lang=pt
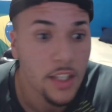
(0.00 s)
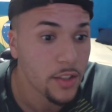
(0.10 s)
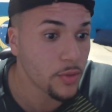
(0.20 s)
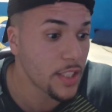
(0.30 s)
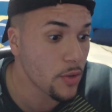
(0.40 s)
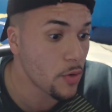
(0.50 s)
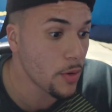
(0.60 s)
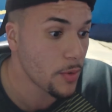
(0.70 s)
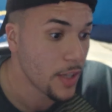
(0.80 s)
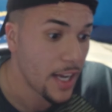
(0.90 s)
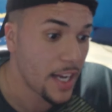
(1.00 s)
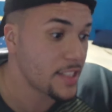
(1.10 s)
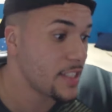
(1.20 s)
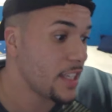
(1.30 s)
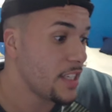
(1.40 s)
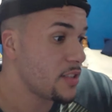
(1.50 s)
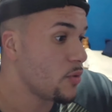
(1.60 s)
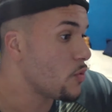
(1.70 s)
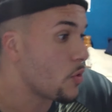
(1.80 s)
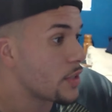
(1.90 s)
Não tem como. A seleção
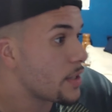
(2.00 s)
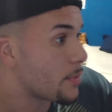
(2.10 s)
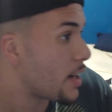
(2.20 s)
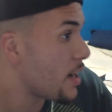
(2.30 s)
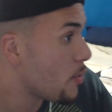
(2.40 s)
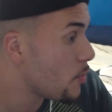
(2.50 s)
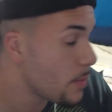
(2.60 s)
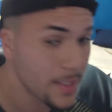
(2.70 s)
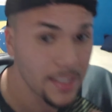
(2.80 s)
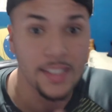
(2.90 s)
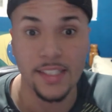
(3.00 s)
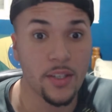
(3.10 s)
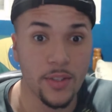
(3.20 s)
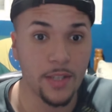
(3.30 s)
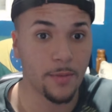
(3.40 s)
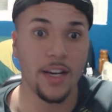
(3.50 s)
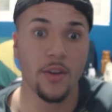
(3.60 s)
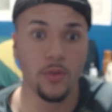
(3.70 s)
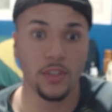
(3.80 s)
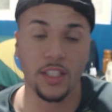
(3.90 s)
com o Neymar é uma, sem o Neymar é
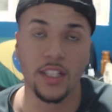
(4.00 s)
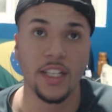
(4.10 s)
outra.